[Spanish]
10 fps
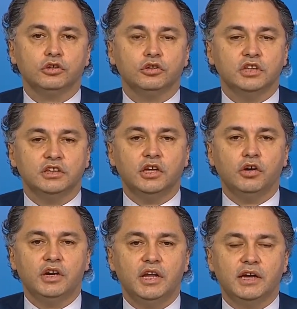con
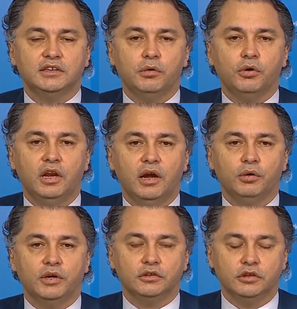testeos negativos del
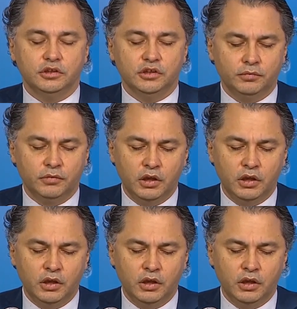laboratorio.